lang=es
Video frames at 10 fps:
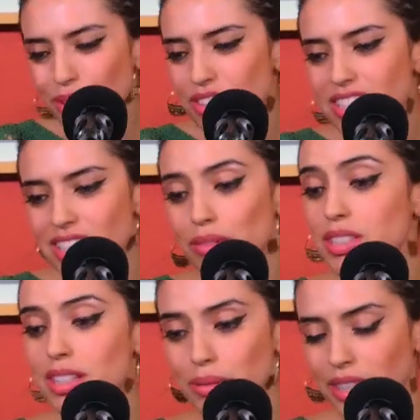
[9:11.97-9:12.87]
cosas de
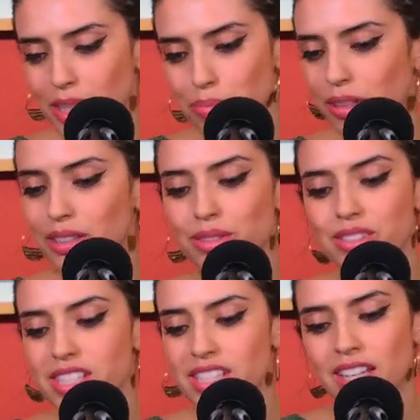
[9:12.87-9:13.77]
nuestra vida, por
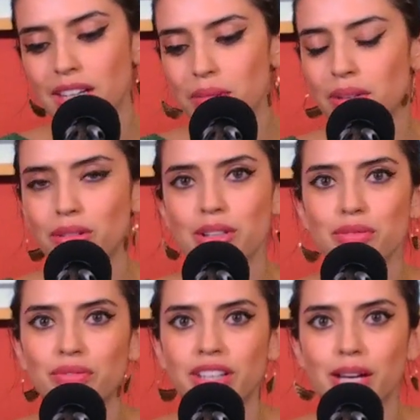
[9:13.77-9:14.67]
entonces Manuel
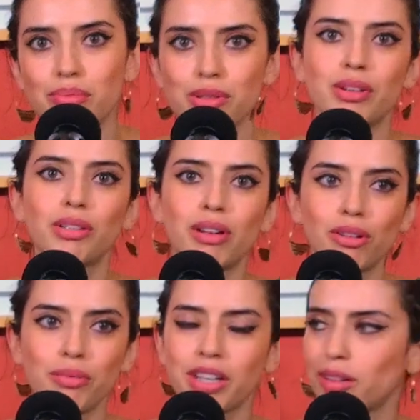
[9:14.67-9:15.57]
sufría por su
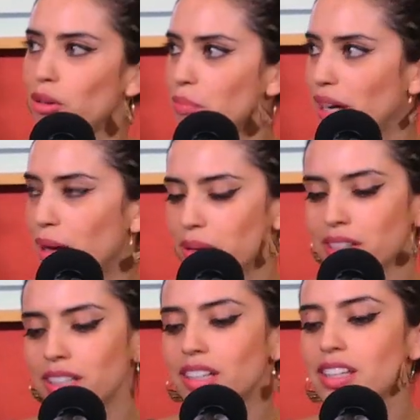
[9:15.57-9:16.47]
actual novia que no lo pelaba